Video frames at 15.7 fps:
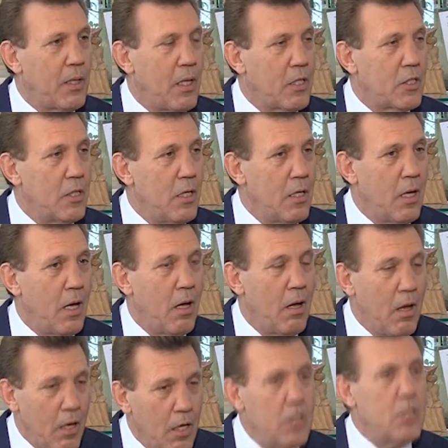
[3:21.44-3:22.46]

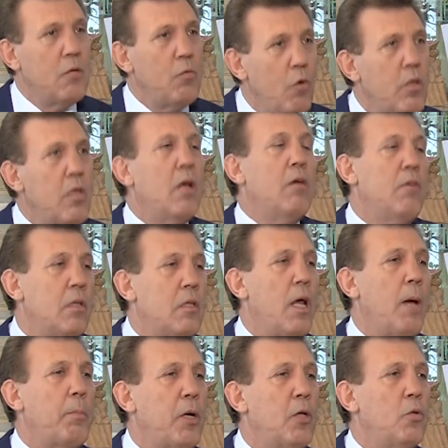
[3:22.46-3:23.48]
предложения. И сегодня говорит,
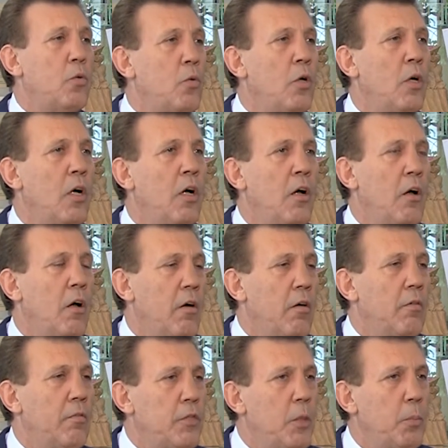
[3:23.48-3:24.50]
я пойду
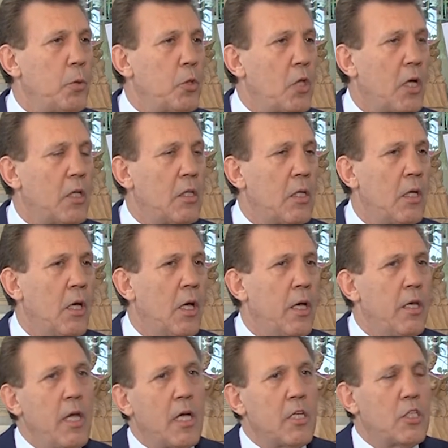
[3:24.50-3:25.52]
в депутаты.
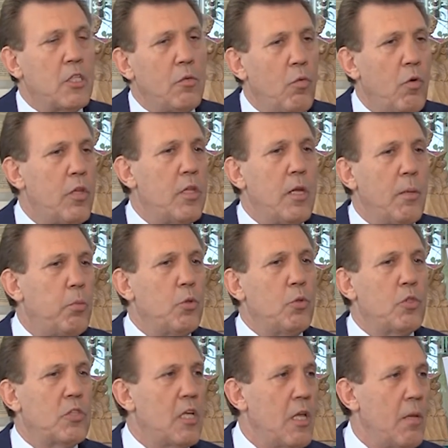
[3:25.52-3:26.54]
Я сегодня
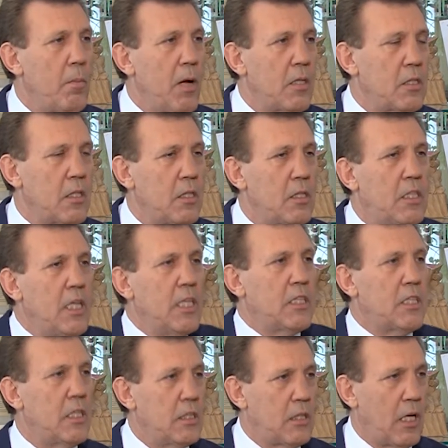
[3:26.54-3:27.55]
буду заниматься
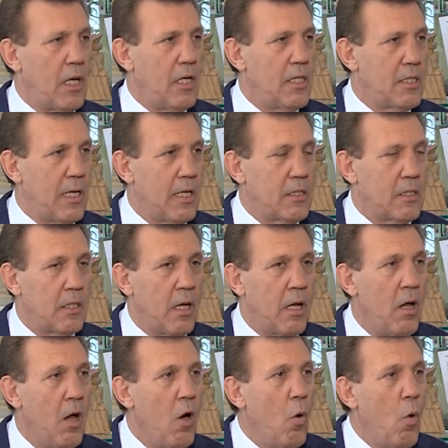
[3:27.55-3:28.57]

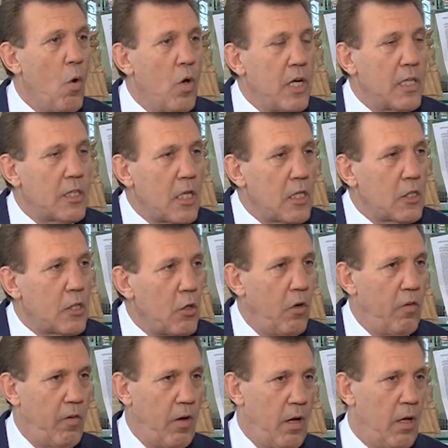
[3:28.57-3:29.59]
децентрализацией. Он это
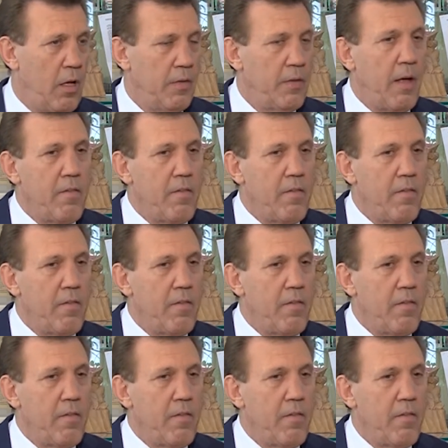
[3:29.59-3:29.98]
слово,